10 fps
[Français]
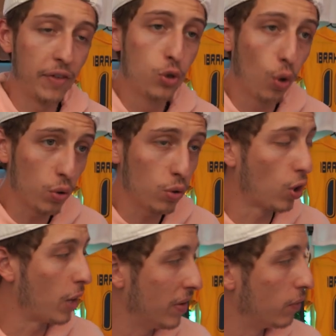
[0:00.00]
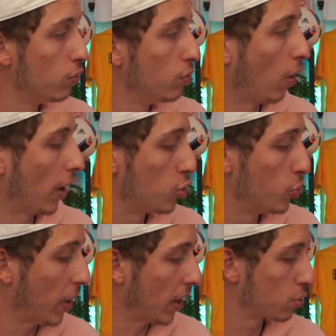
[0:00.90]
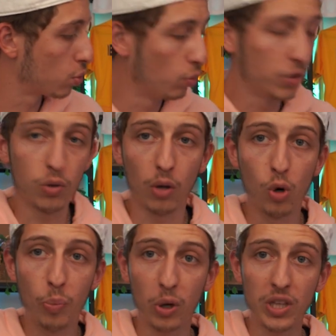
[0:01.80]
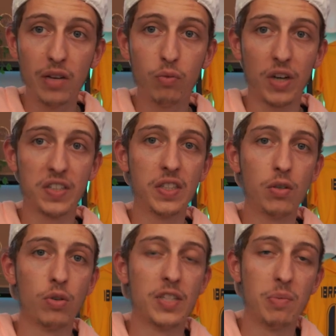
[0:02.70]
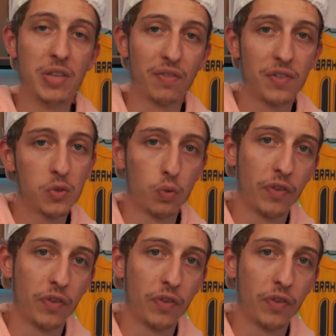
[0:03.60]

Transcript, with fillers: Avec du recul, j'aurais bien voulu en récupérer un second histoire de le porter et voir si euh, ces bienfaits sont